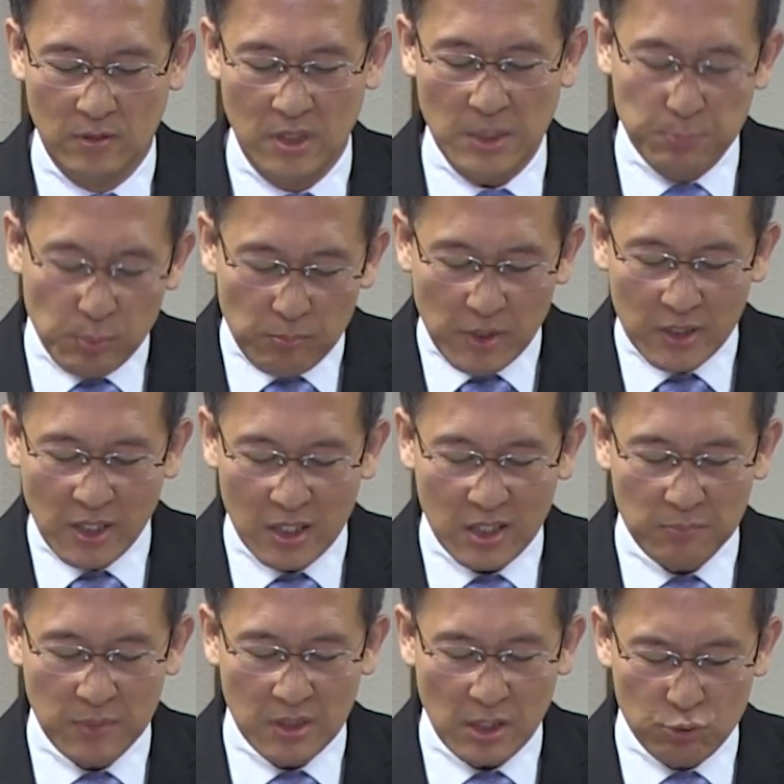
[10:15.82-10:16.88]
이뿐만이
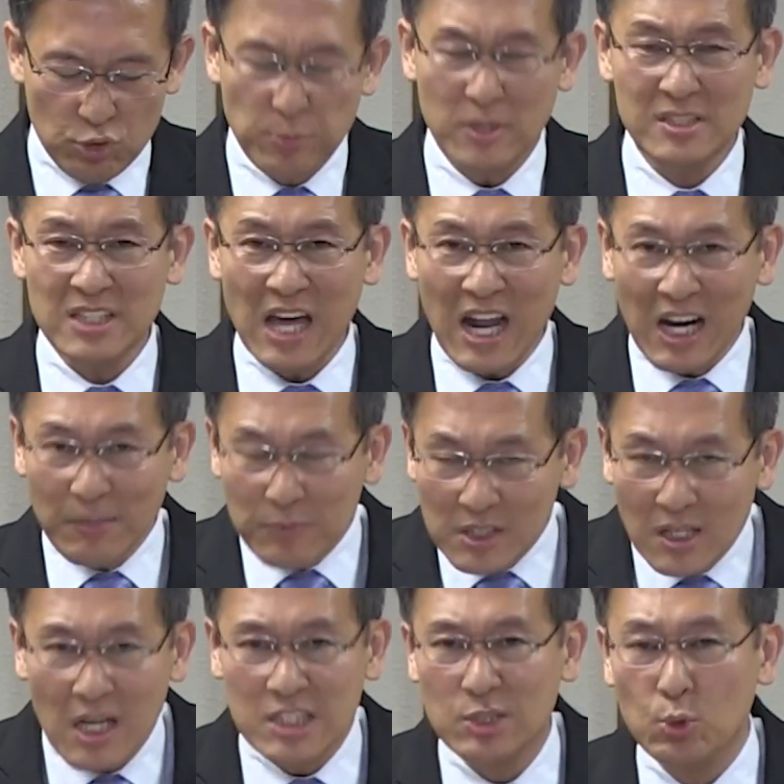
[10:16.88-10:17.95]
아닙니다. 주변
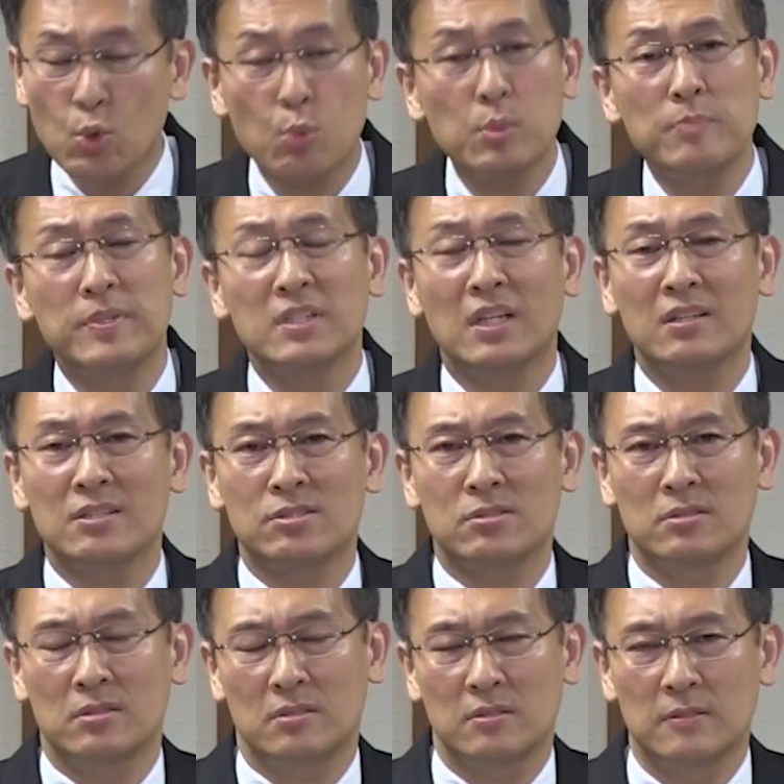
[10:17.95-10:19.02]
사람들까지도 욥을 비난했어요.